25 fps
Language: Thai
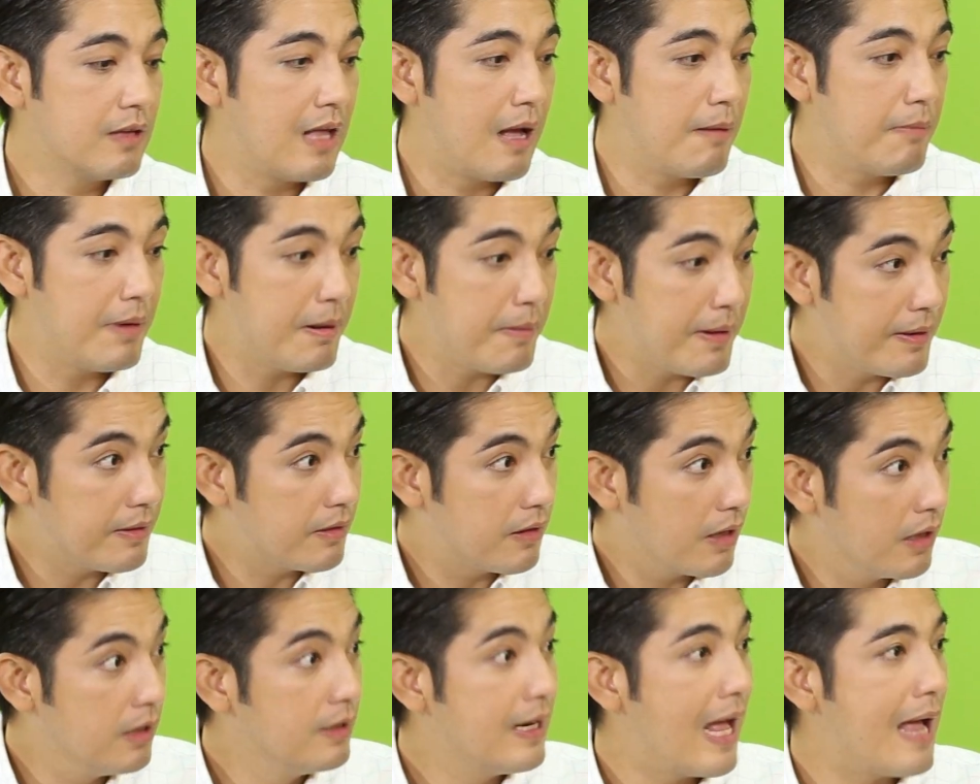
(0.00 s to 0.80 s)
ทำให้มัน
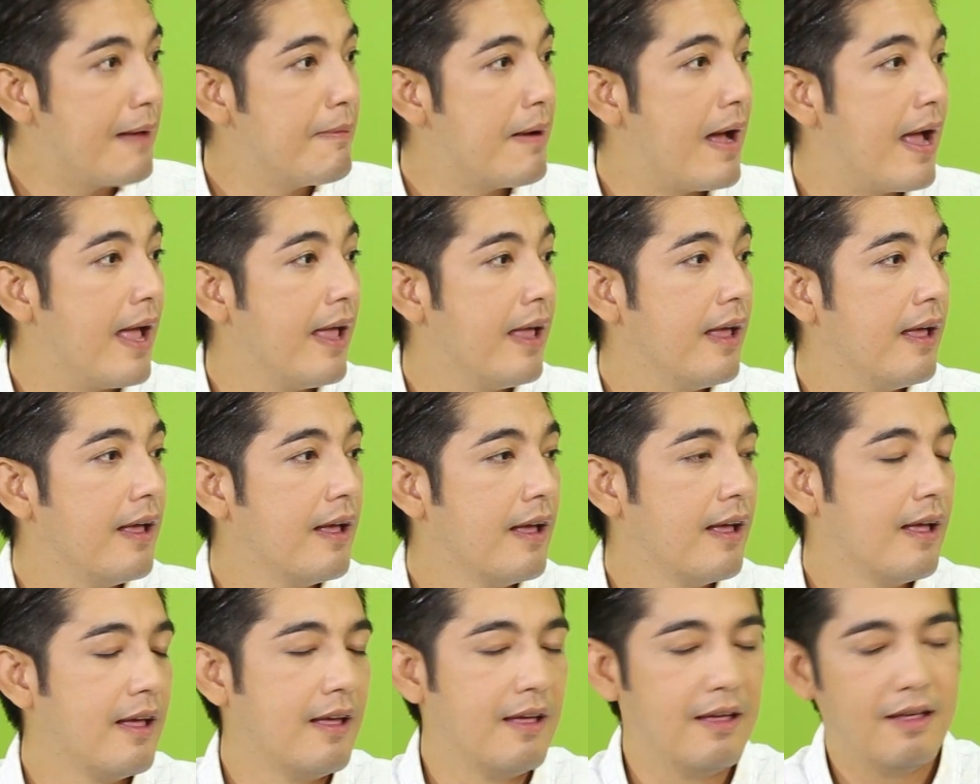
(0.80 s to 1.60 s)
ตึงได้ไหม
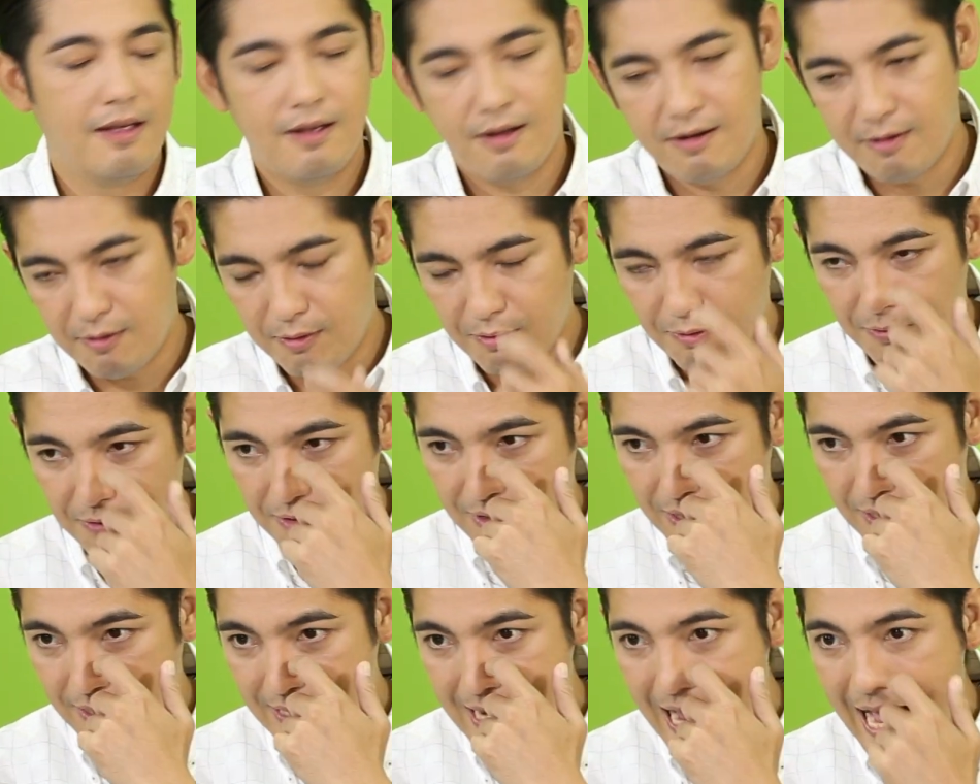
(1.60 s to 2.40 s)
ได้โอ้โหอ
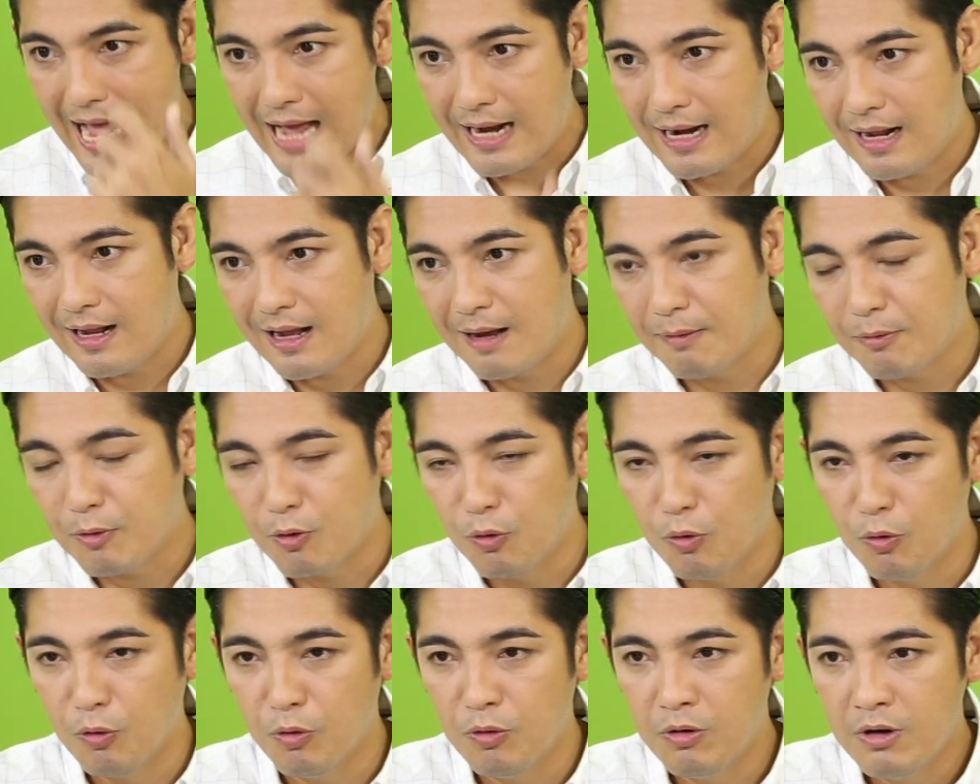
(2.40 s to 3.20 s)
ย่างนั้นยากแล้วครับค
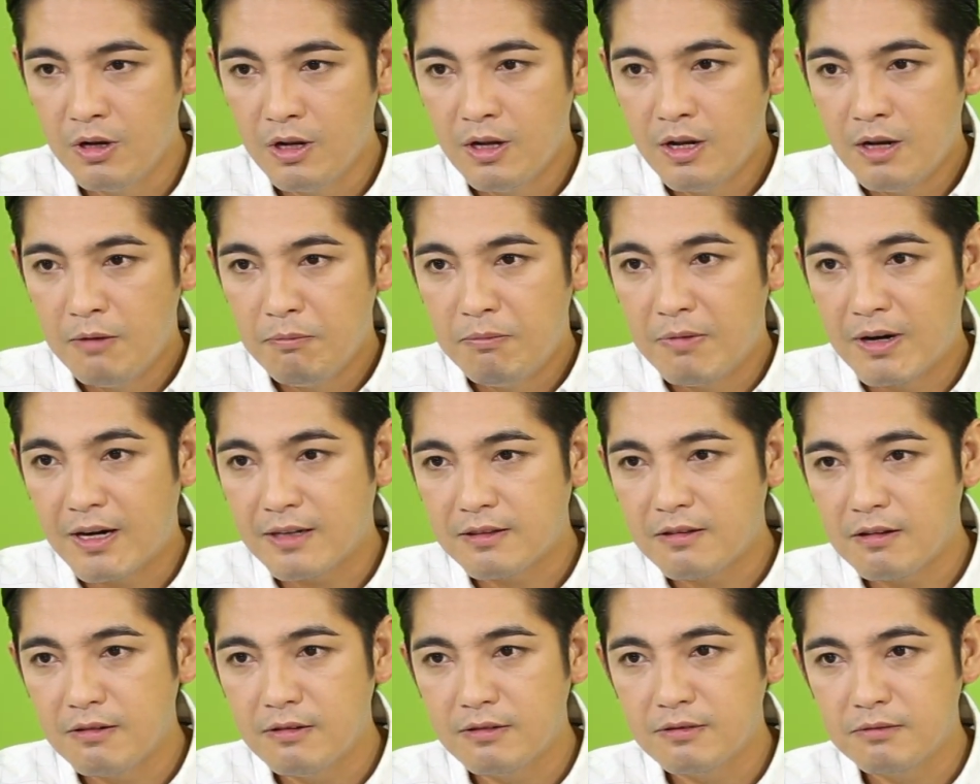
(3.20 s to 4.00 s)
รูมันก็
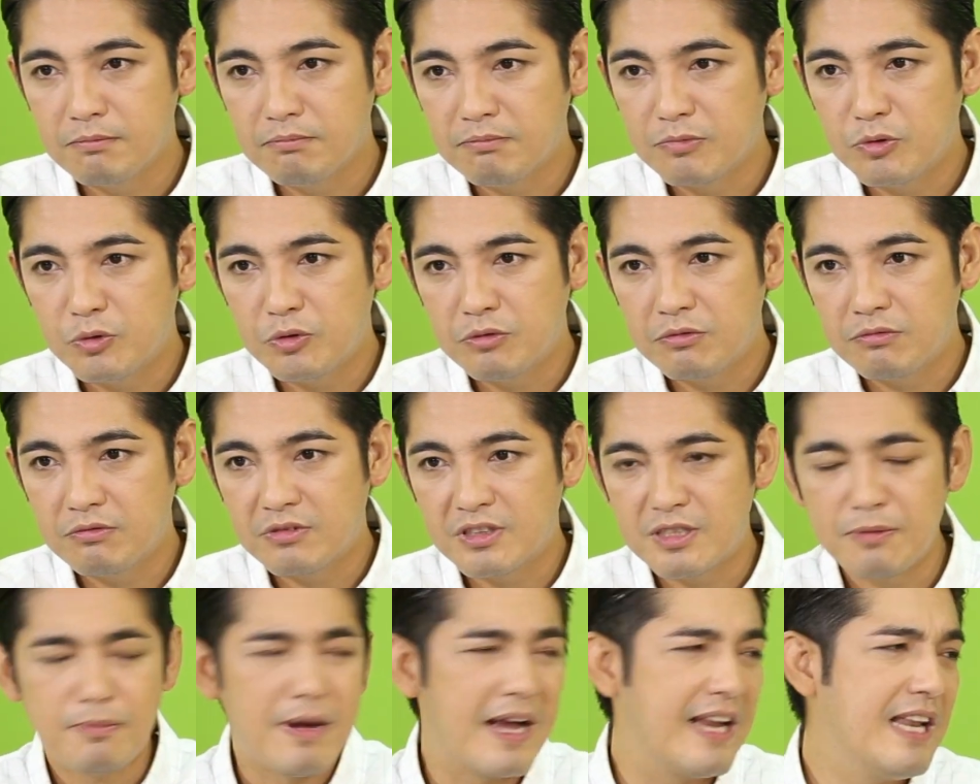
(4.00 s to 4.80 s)
ต้อง
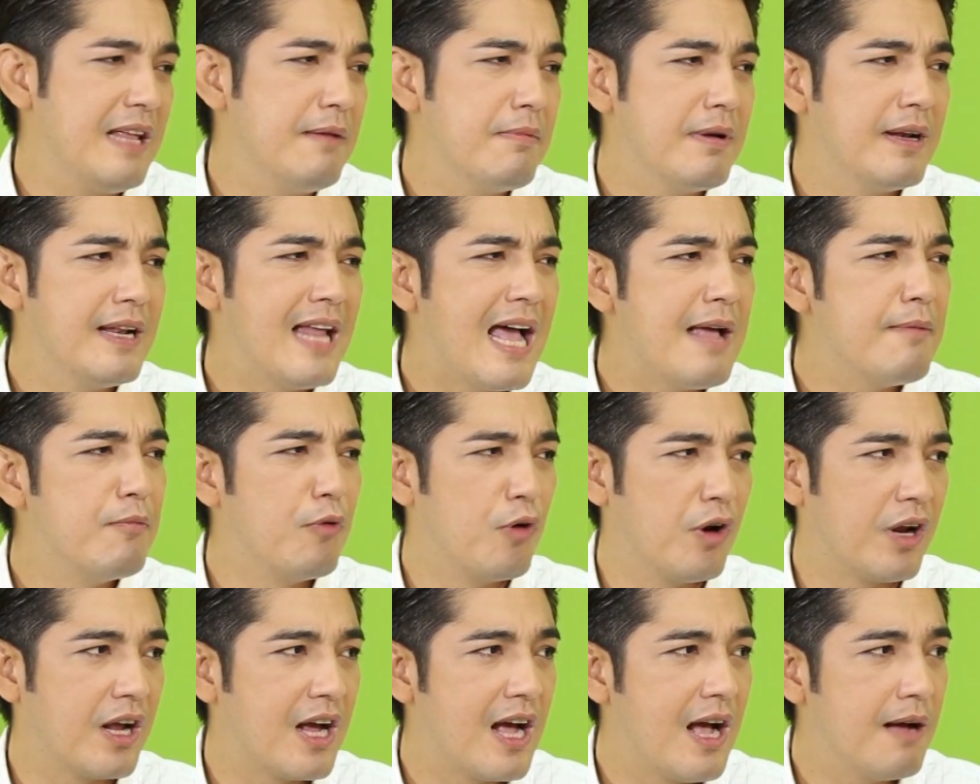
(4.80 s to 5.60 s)
สมัยนี้มันได้หม
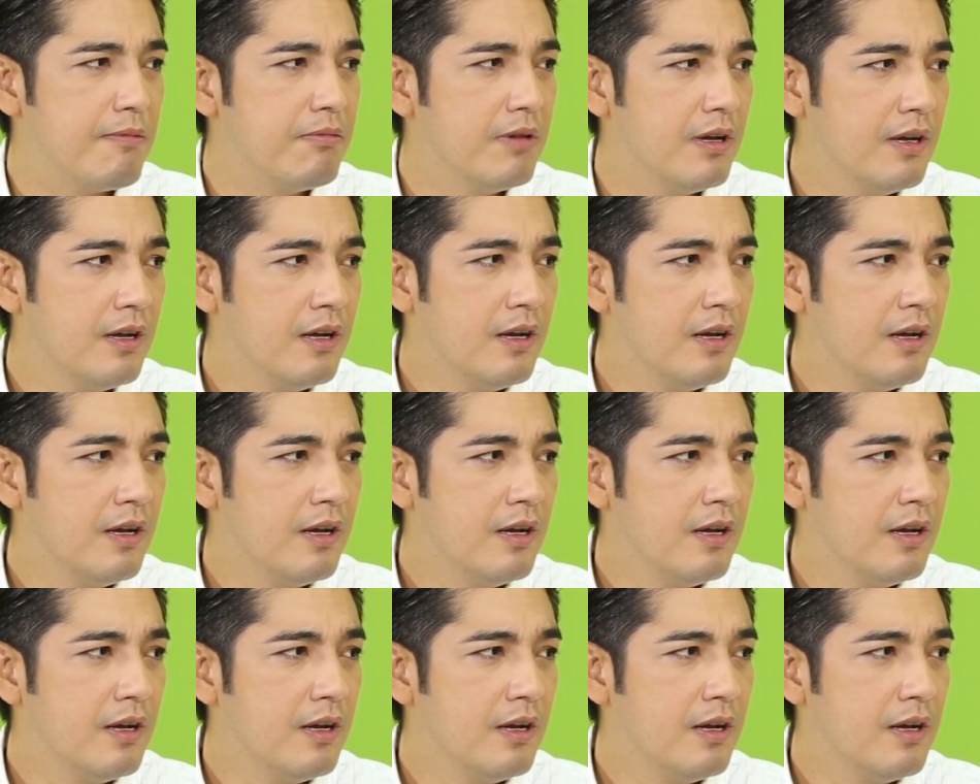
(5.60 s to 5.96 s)
ดนะครับ